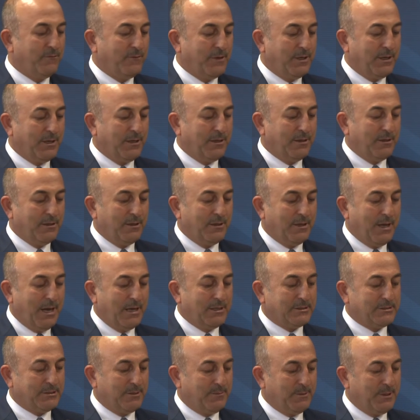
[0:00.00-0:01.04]
ve
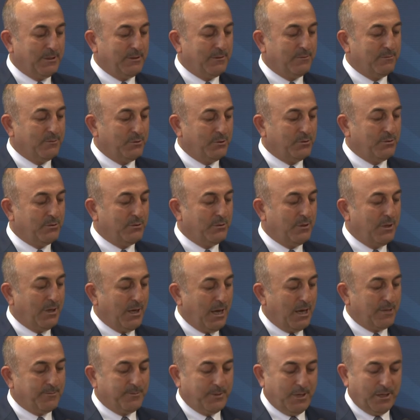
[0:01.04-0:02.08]
her zaman bunu
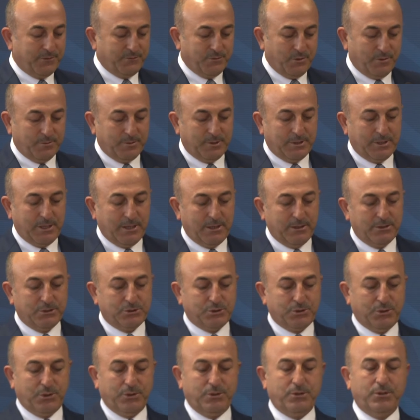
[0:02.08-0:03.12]
her platformda da
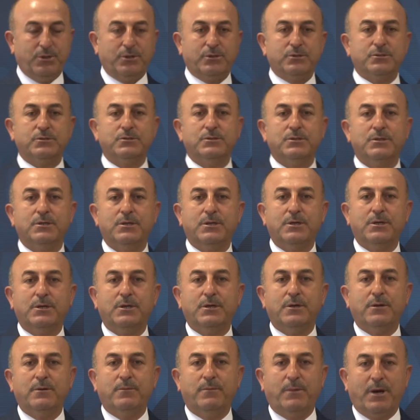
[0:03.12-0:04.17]
söylüyoruz.
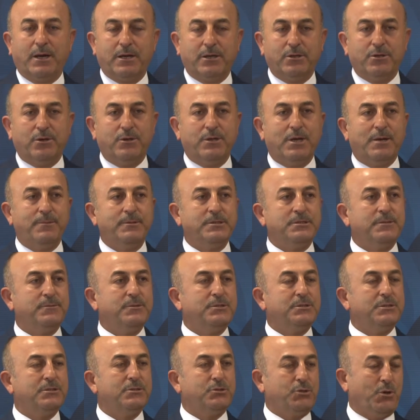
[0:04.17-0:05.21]
Makedonya bizim
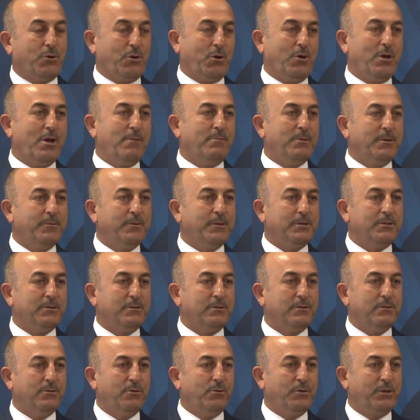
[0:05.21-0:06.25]
için çok önemli bir
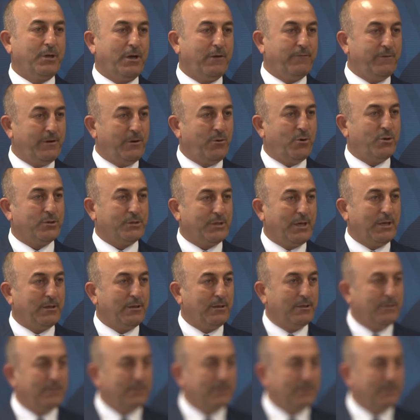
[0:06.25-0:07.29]
ülke ve
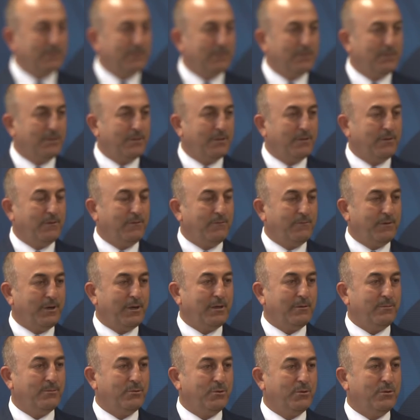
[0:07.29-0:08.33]
ortaktır
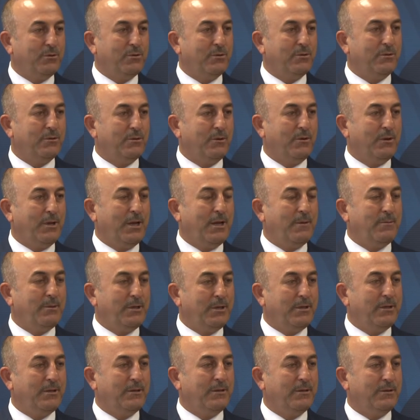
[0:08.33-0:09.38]
ve bu
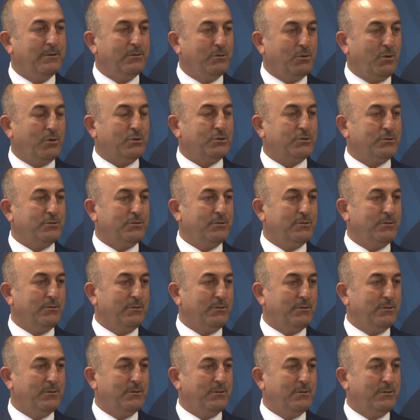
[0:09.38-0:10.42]
önemli dost
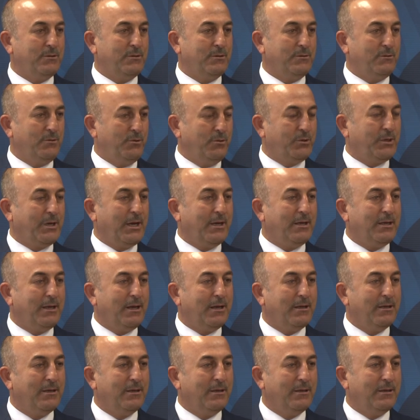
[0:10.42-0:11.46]
e,
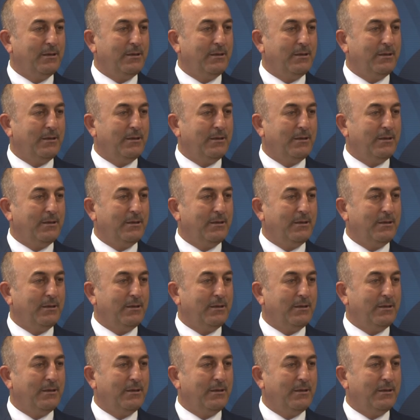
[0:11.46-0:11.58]
ülkeyle